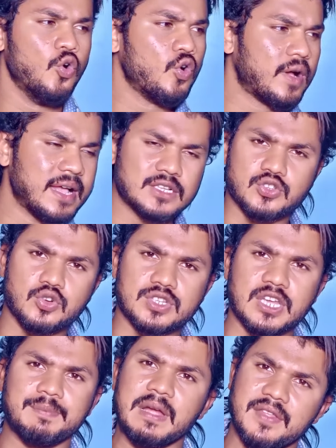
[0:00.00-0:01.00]
ও কাজ
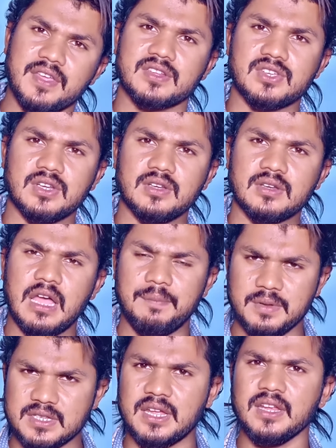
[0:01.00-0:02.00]
করছে আপনি দেখছেন
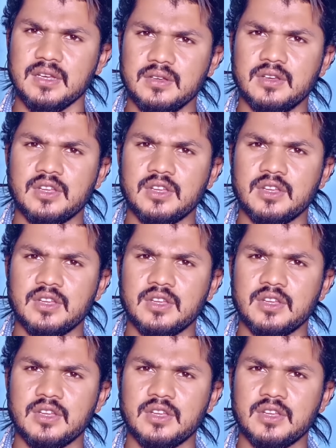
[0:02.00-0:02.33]
আপনি জানেন